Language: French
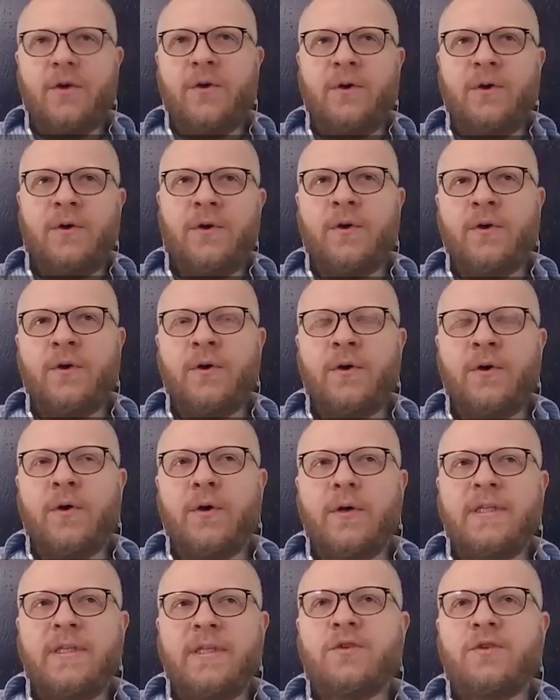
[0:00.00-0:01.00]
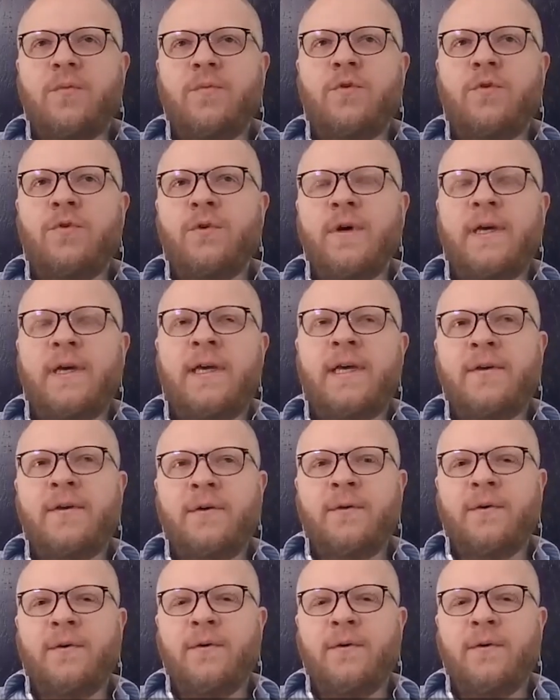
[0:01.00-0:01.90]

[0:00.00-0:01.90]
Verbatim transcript: il semblerait